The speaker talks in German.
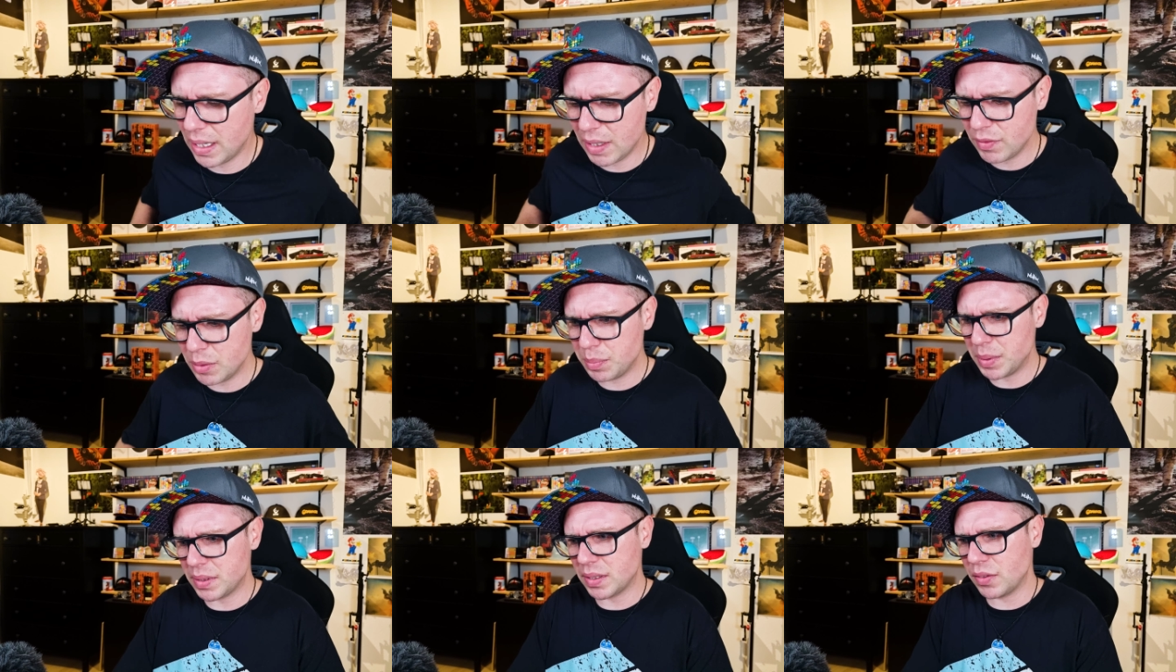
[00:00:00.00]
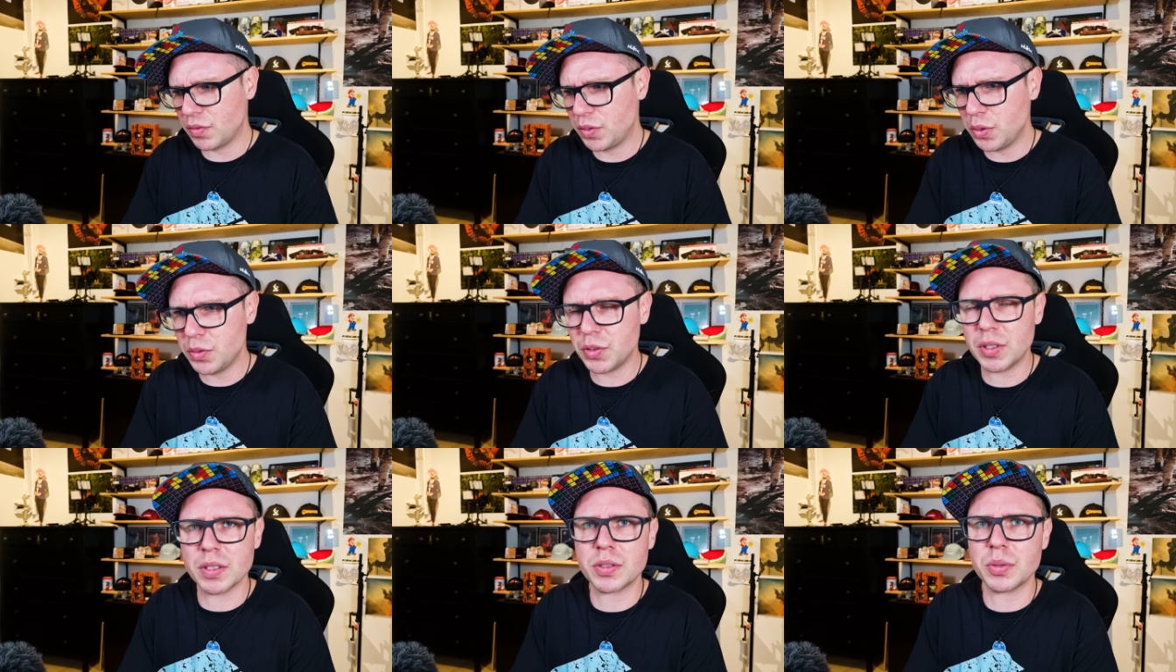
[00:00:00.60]
irgendwie ein bisschen viel
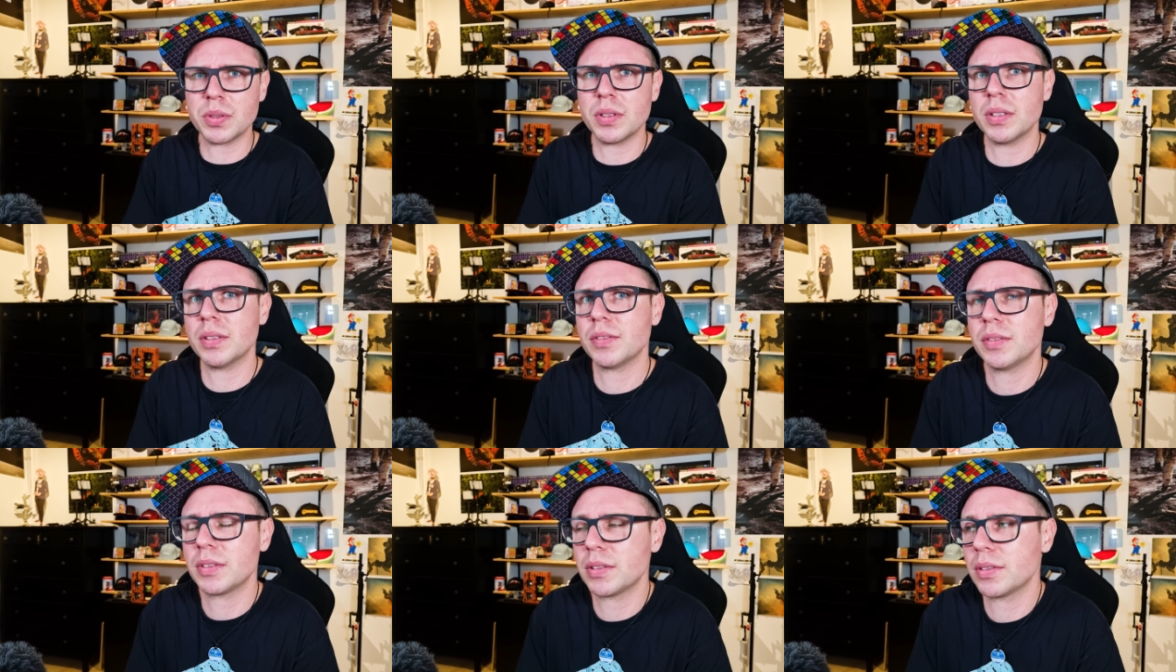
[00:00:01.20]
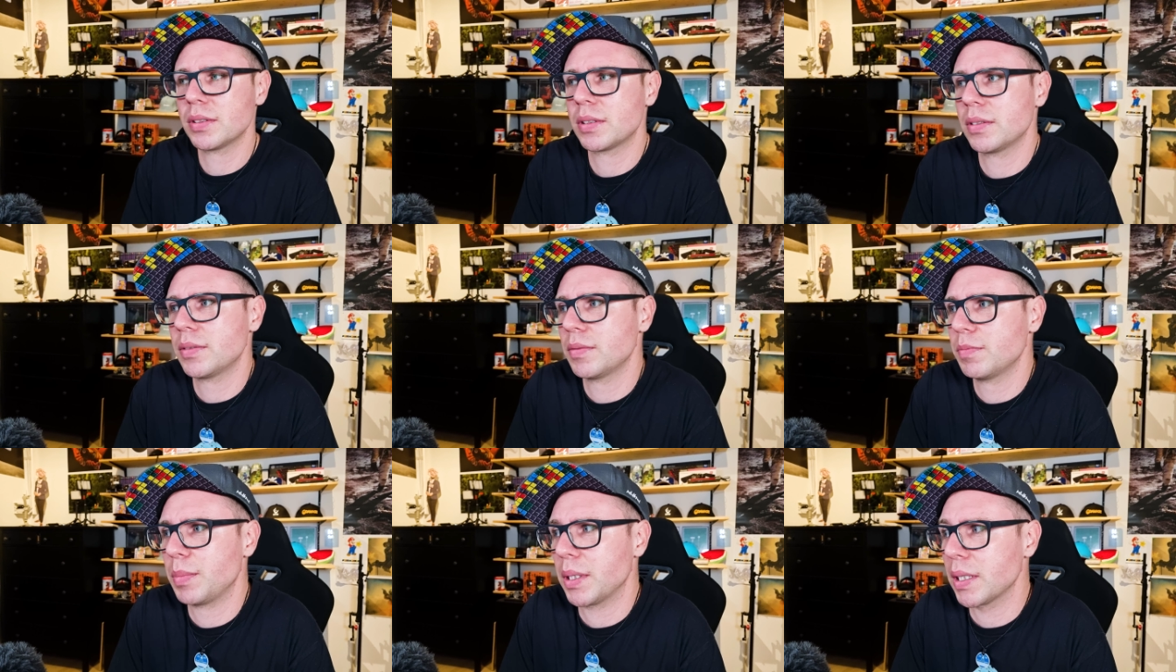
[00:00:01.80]
für das dünne
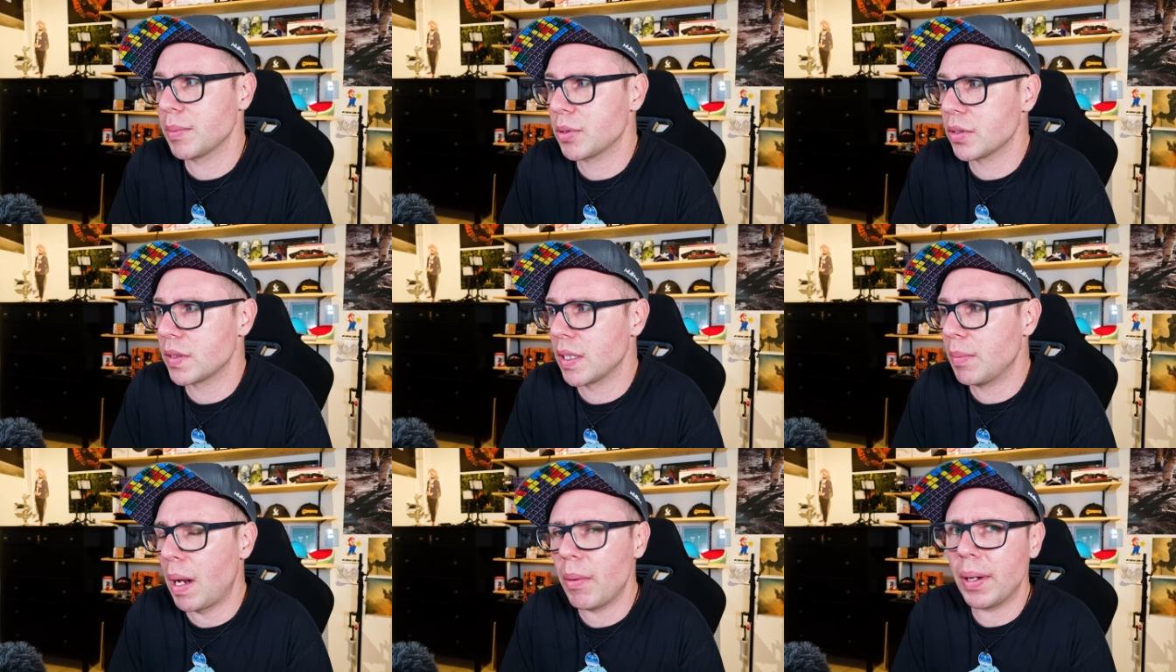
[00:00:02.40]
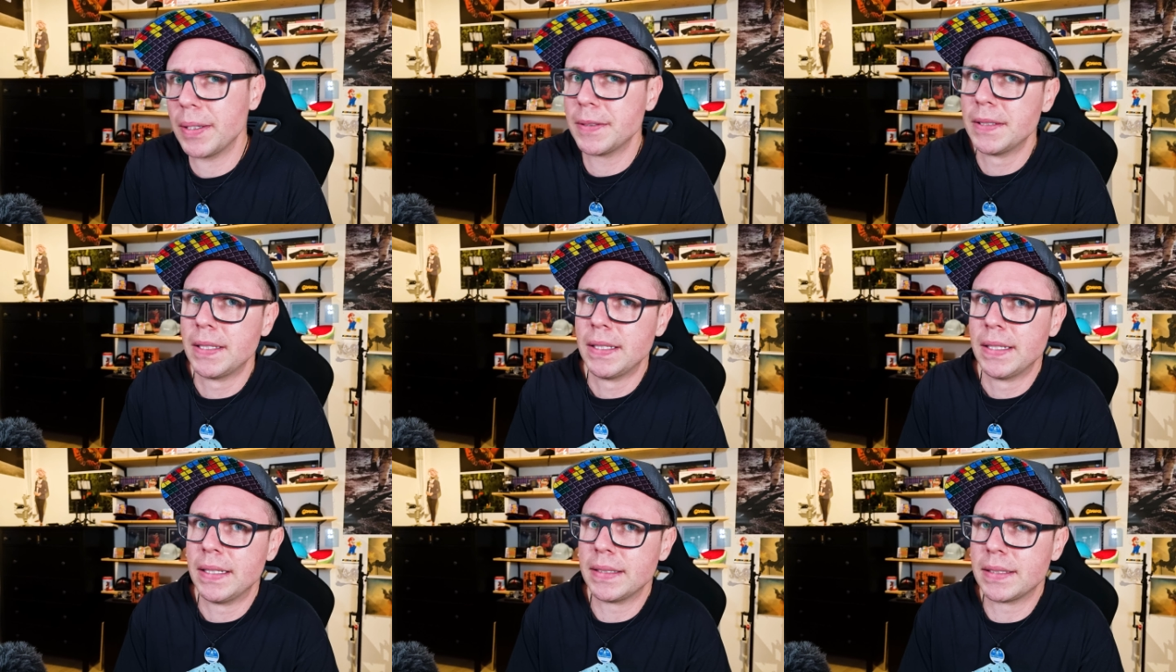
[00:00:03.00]
Betriebssystem. Aber
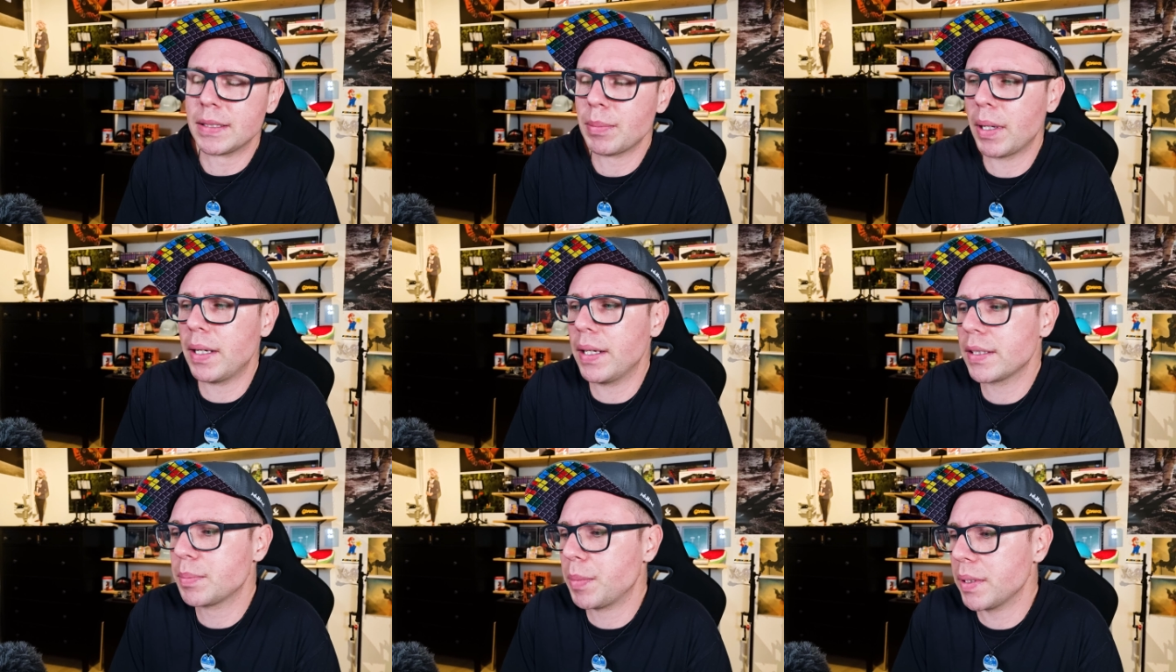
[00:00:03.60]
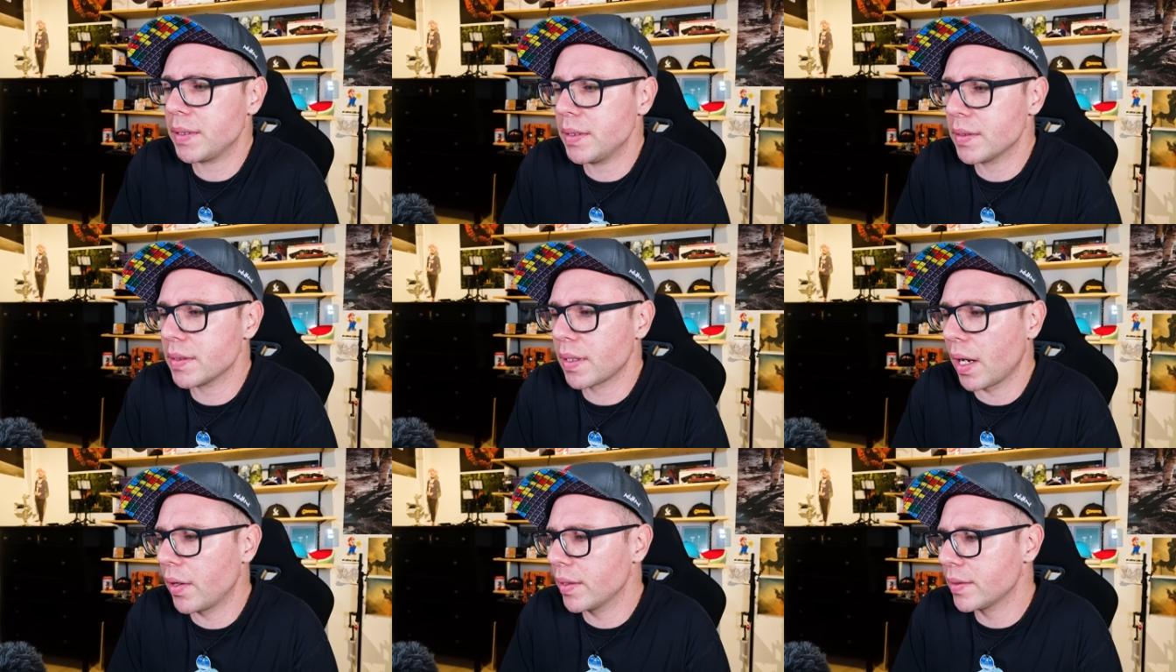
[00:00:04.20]
ist nicht meine
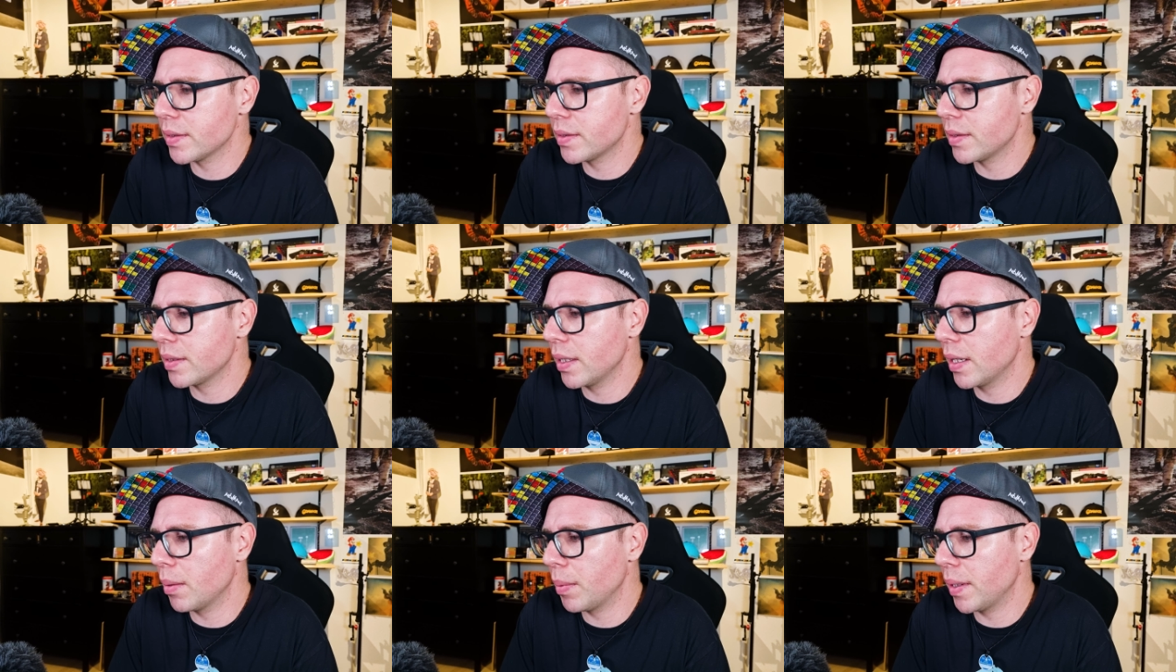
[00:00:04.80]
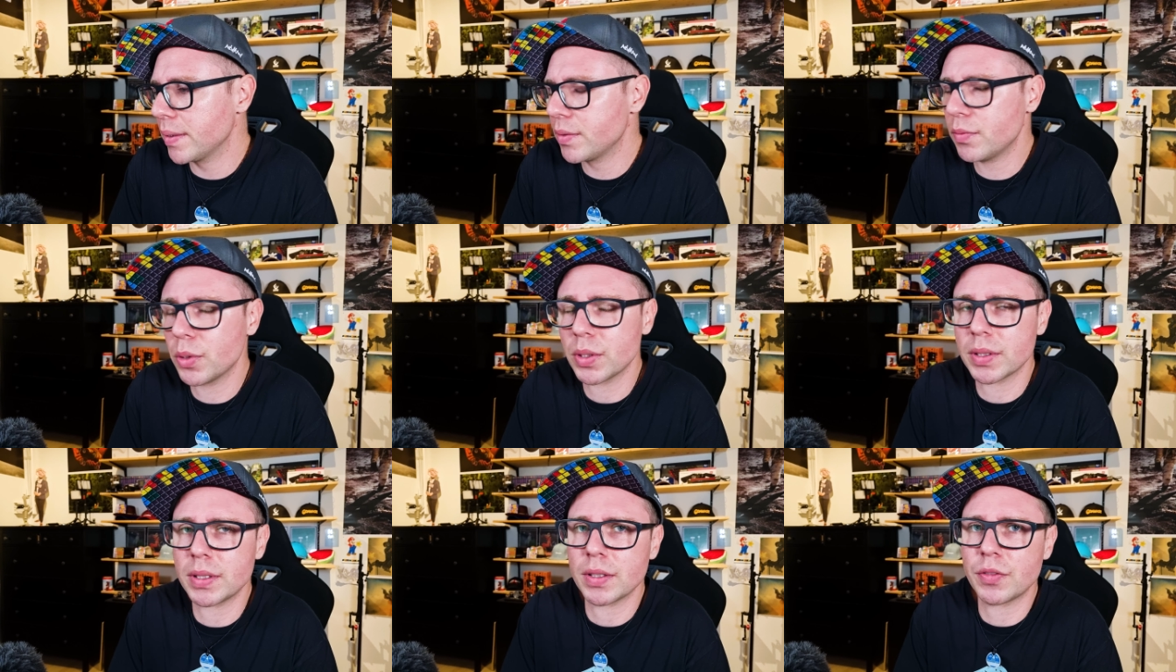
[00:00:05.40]
Expertise. 360 GB sind
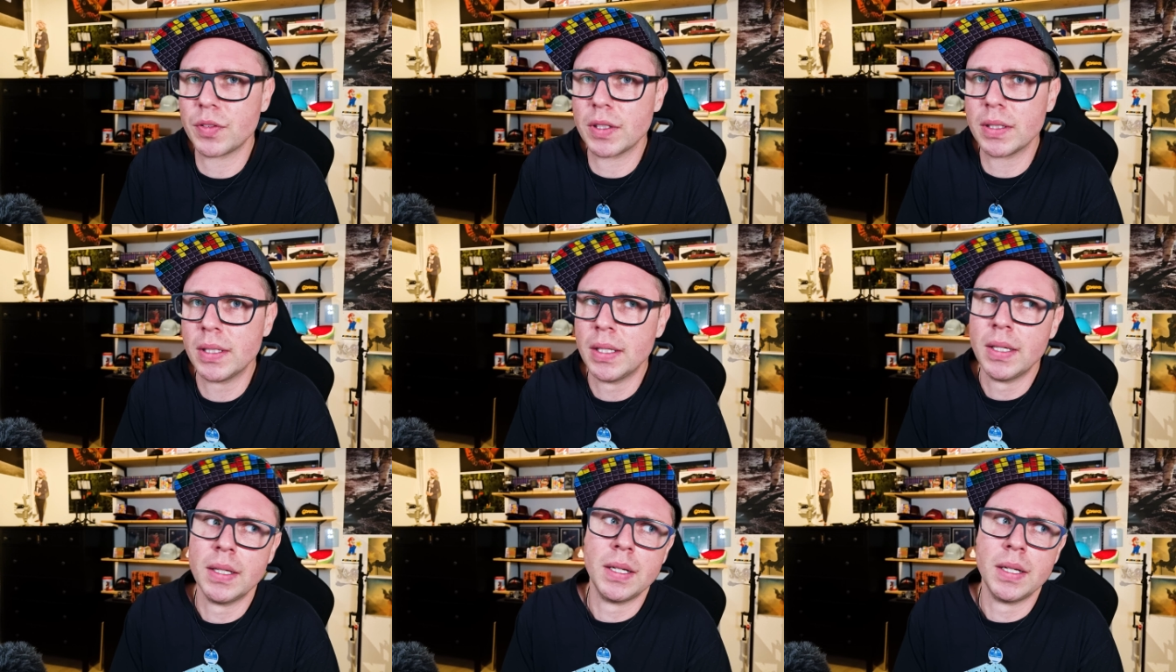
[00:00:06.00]
wirklich nicht viel.